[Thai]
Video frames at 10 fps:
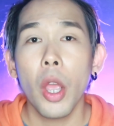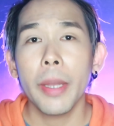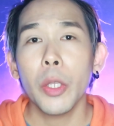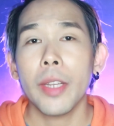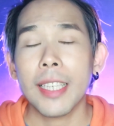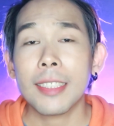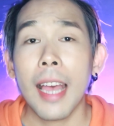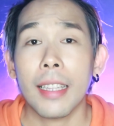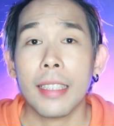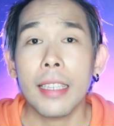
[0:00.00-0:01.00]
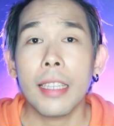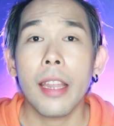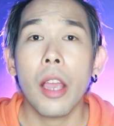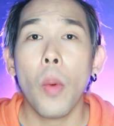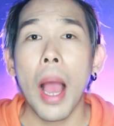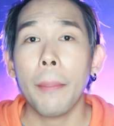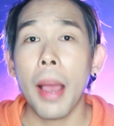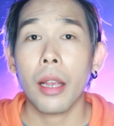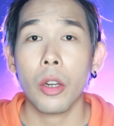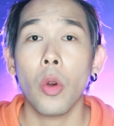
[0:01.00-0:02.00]
โดยมันอยู่ในสถานที่ที่เรียกว่า
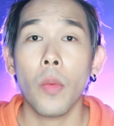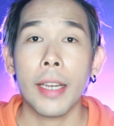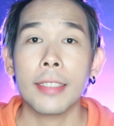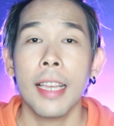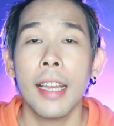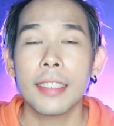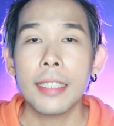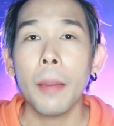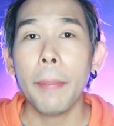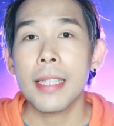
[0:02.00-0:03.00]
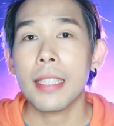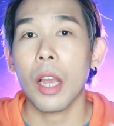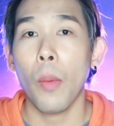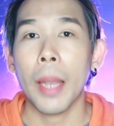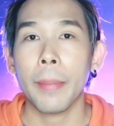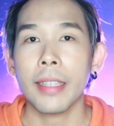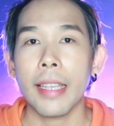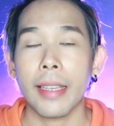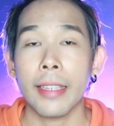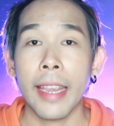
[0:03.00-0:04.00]
Macroverseซึ่งเป็นจักรวาลมิ
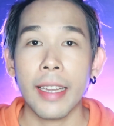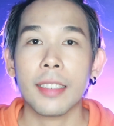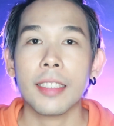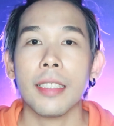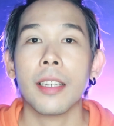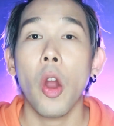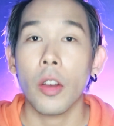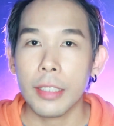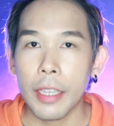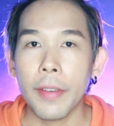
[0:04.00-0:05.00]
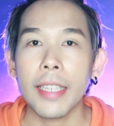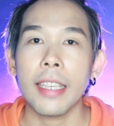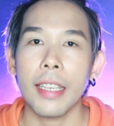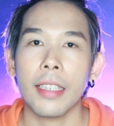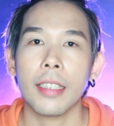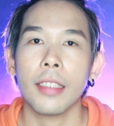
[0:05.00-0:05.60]
ติในหนังสือของสตีเฟนคิง